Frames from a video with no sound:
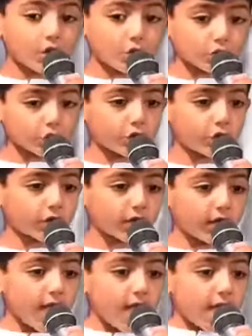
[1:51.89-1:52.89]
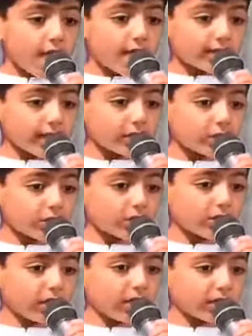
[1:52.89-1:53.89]
कुछ लोग ऐसा
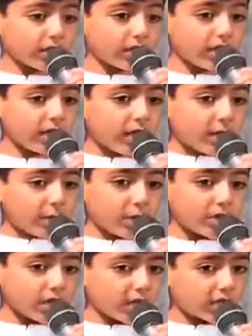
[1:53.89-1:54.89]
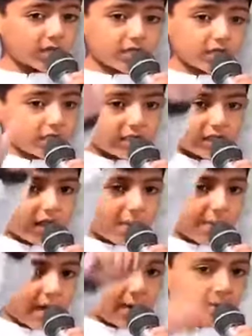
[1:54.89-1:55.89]
सोचते हैं कि मुझे अच्छी शिक्षा
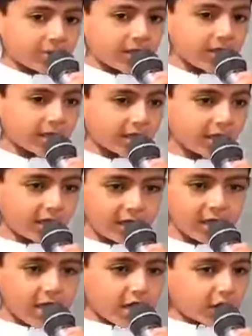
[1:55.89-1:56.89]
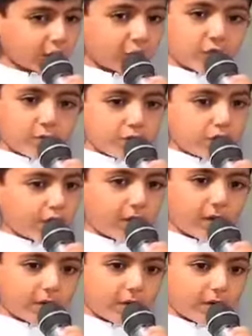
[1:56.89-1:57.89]
प्राप्त नहीं करनी क्योंकि मुझे
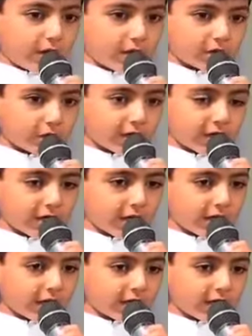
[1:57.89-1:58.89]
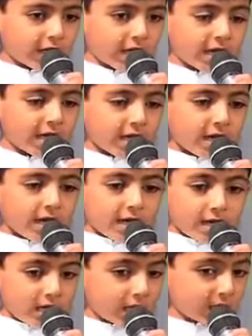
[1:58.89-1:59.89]
कोई नौकरी थोड़ी ना करनी है
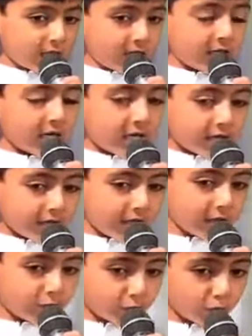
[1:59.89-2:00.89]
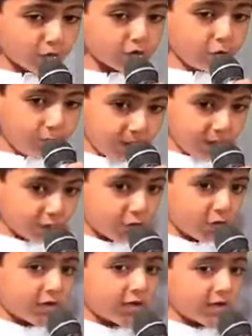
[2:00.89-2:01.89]
लेकिन ये सोच
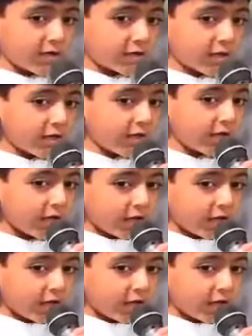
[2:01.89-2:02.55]
बिल्कुल गलत है